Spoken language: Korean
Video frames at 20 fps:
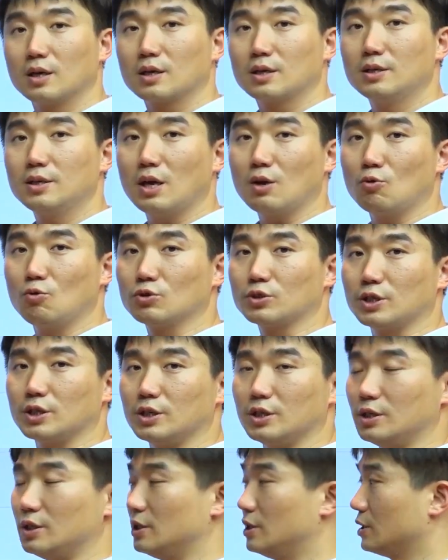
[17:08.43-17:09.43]
근해
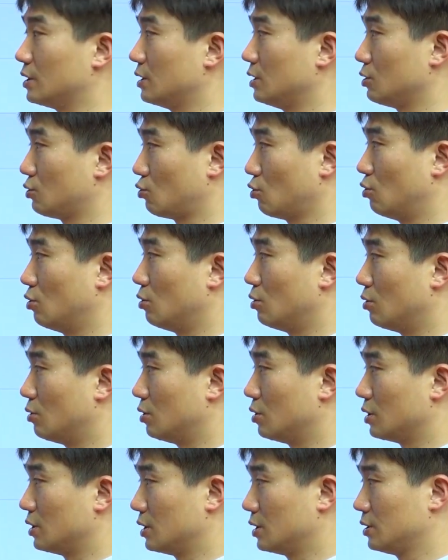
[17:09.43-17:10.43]
공식을
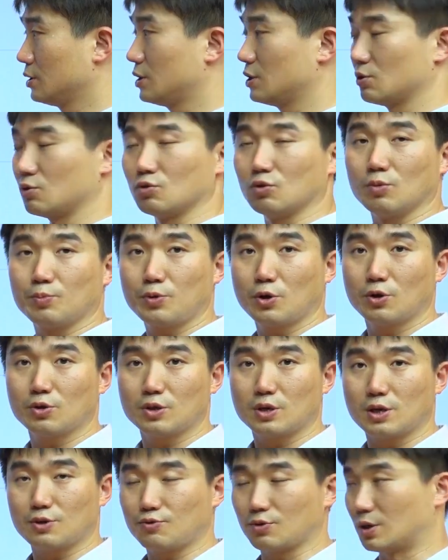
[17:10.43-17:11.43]
또 이런 식으로
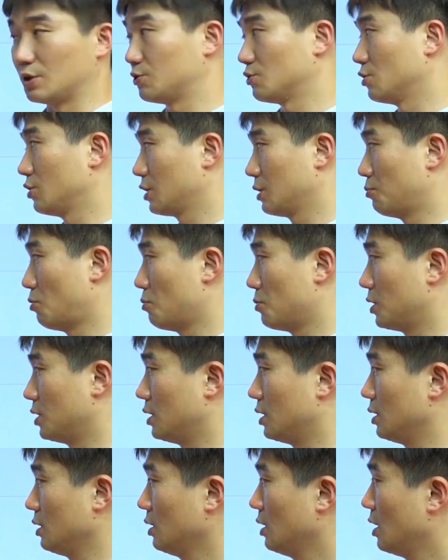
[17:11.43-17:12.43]
표현을 할 수가 있죠. 여기
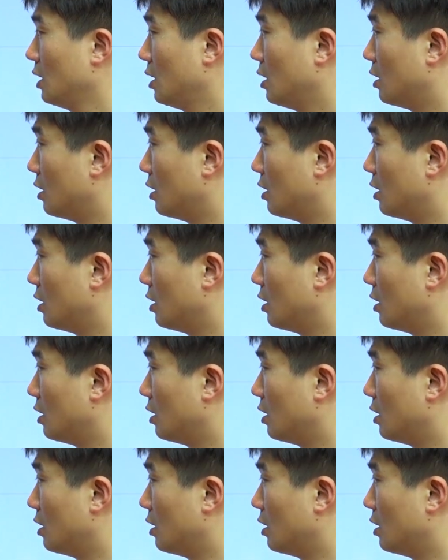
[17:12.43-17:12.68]
보면은